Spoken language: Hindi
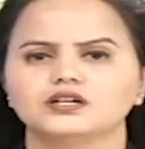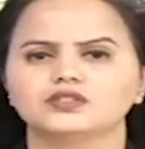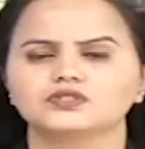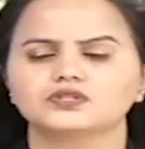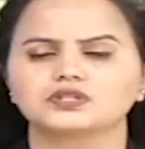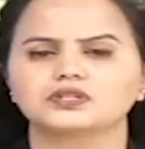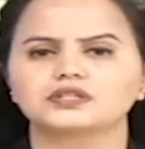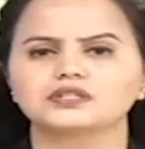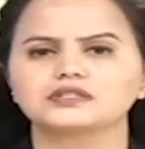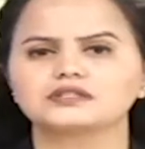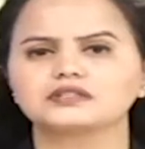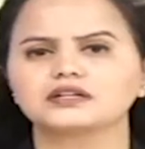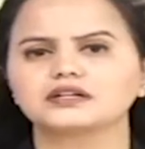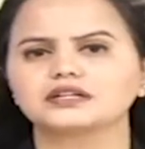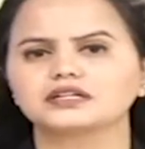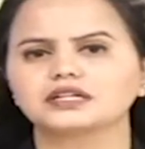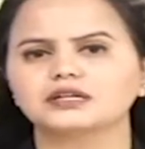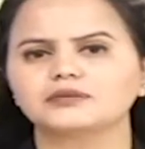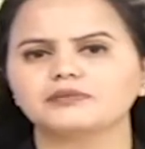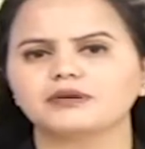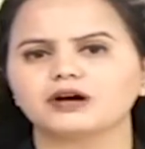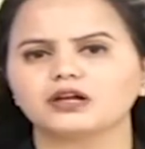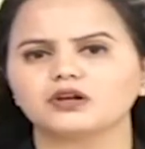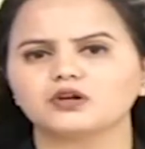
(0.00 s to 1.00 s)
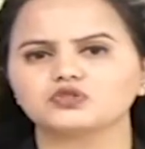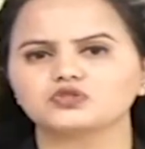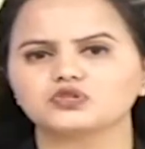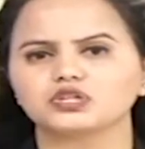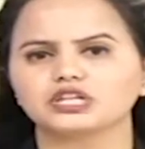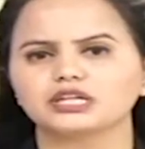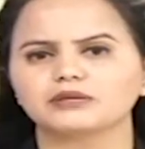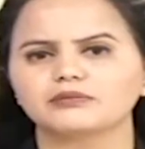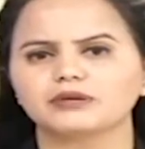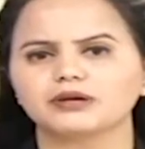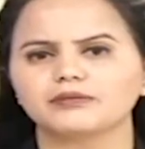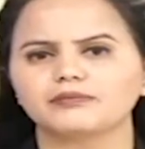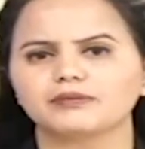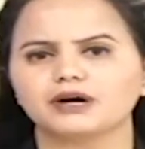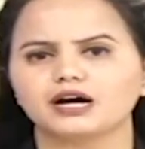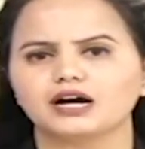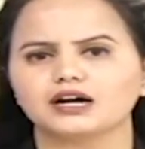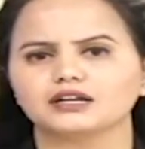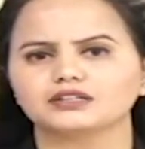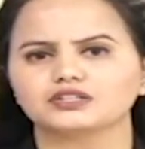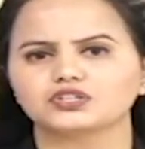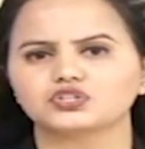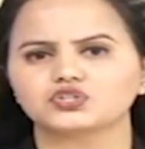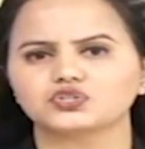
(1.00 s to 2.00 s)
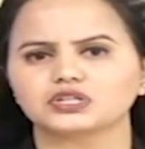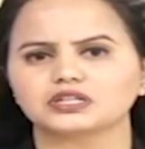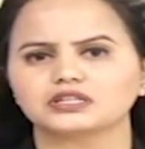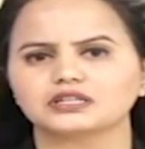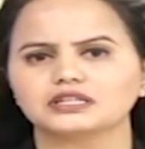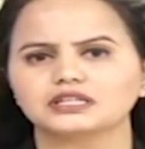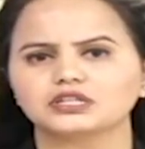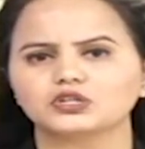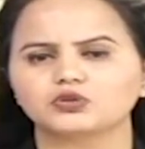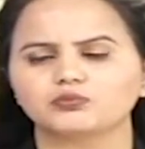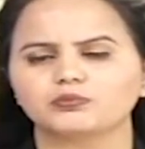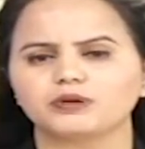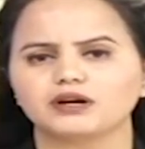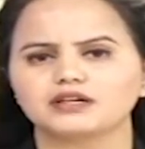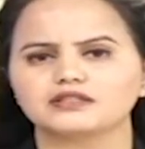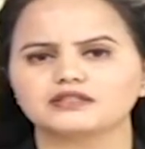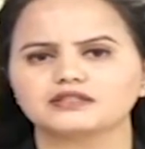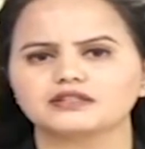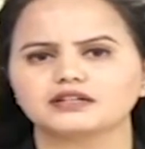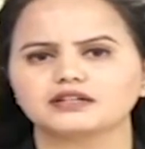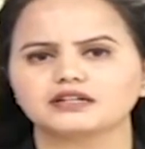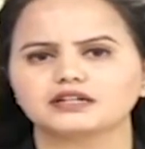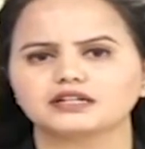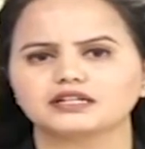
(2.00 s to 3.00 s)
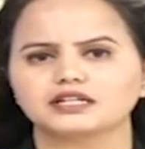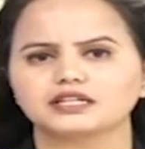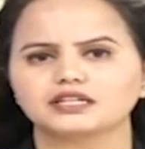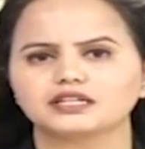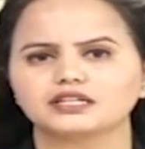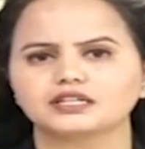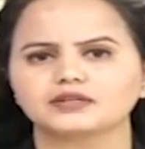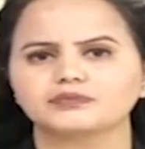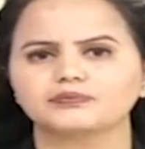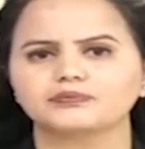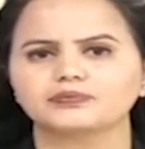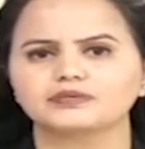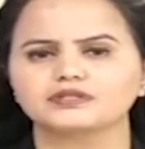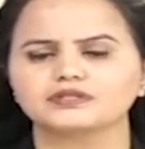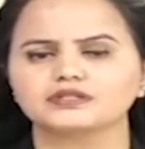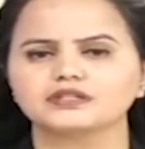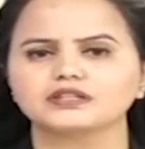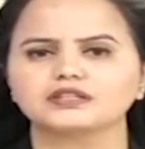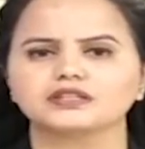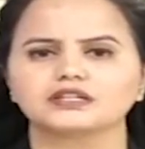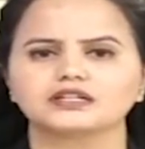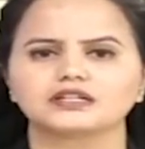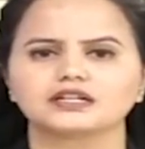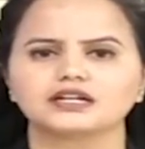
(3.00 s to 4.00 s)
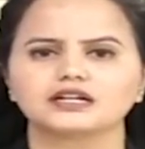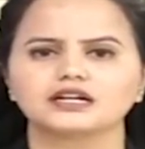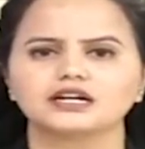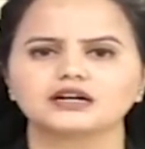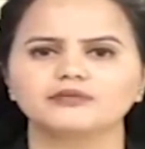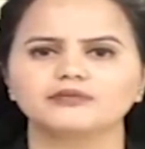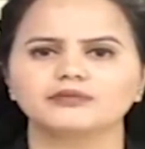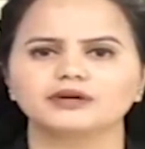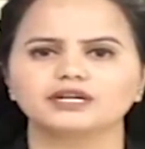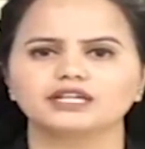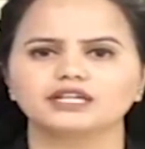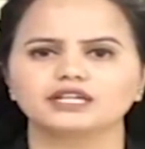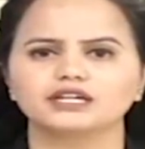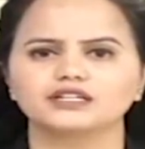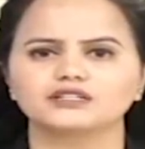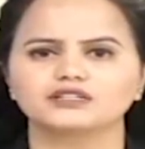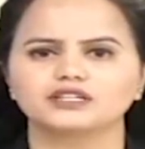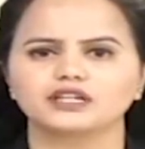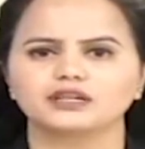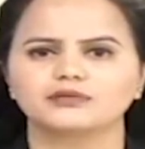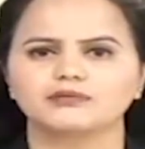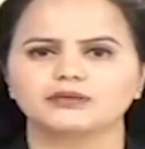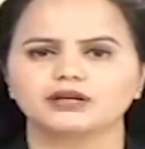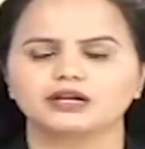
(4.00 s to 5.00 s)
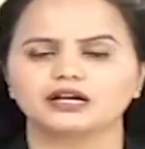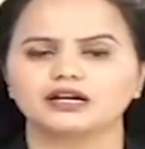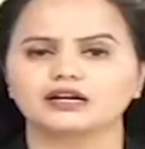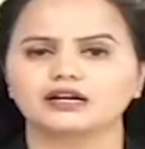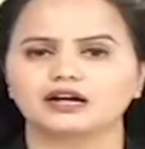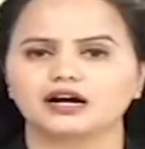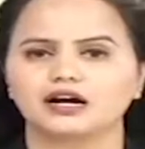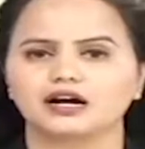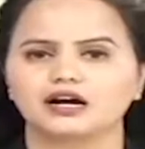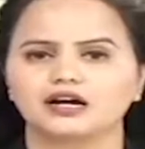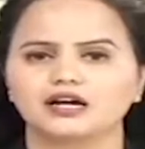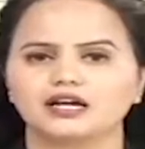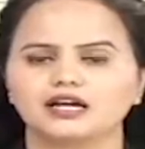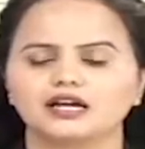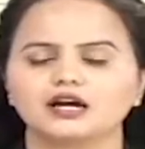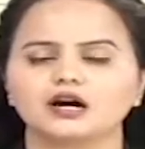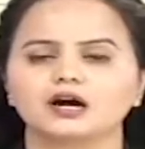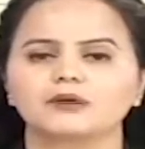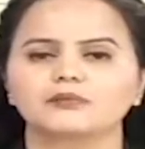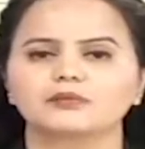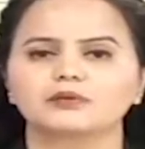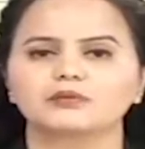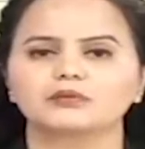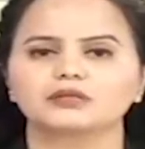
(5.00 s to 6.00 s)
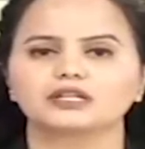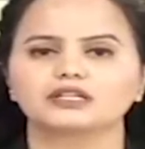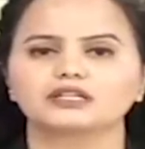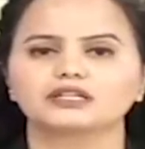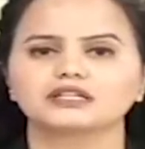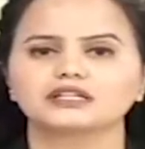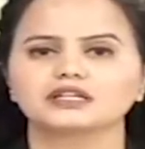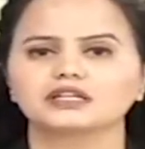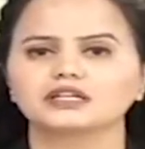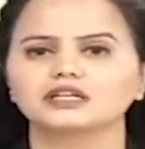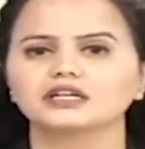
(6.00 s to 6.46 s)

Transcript: छत्तीसगढ़ के बालोद जिले में मां आदिशक्ति की उपासना का केंद्र प्रसिद्ध गंगा मैया झलमला रहा है आपको बता दें कि